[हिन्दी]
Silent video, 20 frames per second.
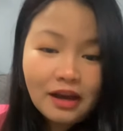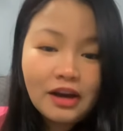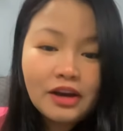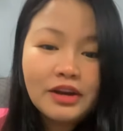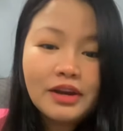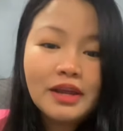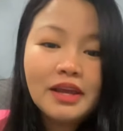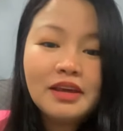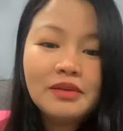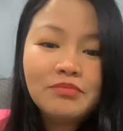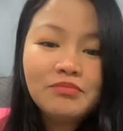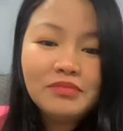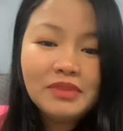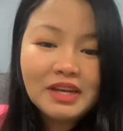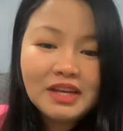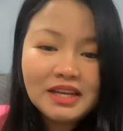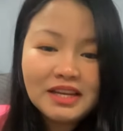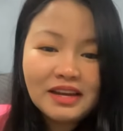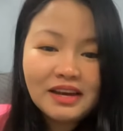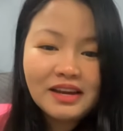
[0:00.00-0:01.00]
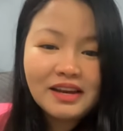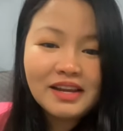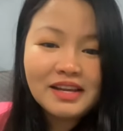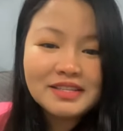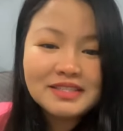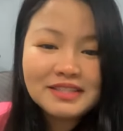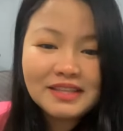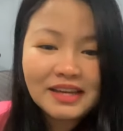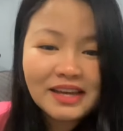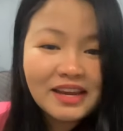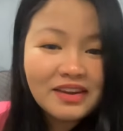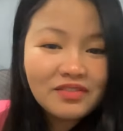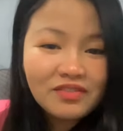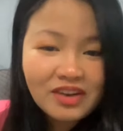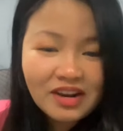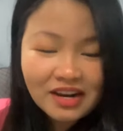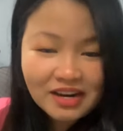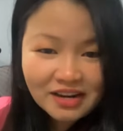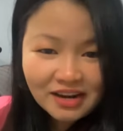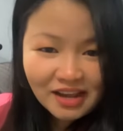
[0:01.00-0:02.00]
हर एक मिनट हर एक सेकेंड
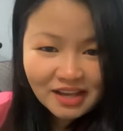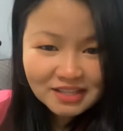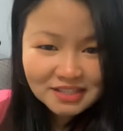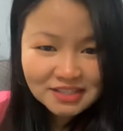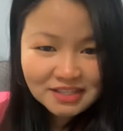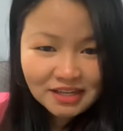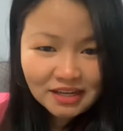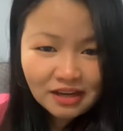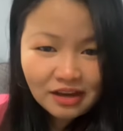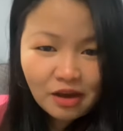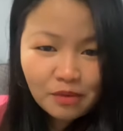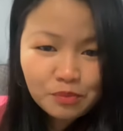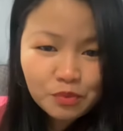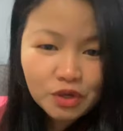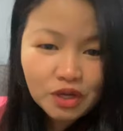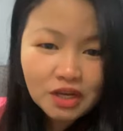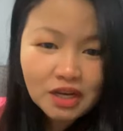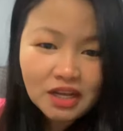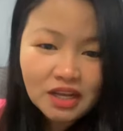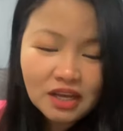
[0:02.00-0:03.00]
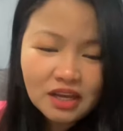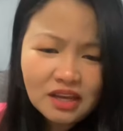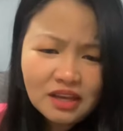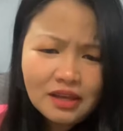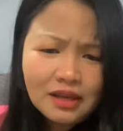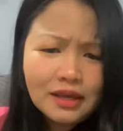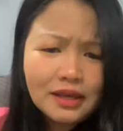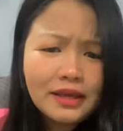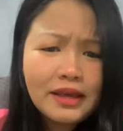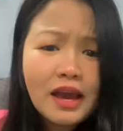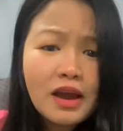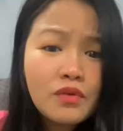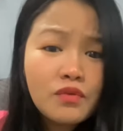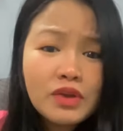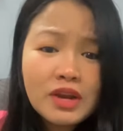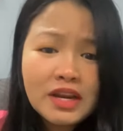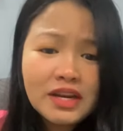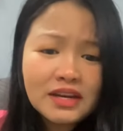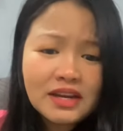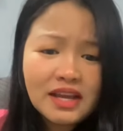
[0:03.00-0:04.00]
वैलेंटाइंस डे है आपके लिए क्या
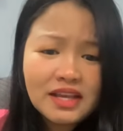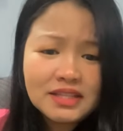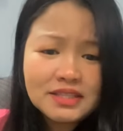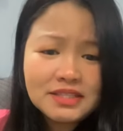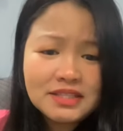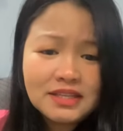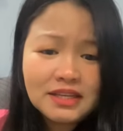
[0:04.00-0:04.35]
वैलेंटाइंस डे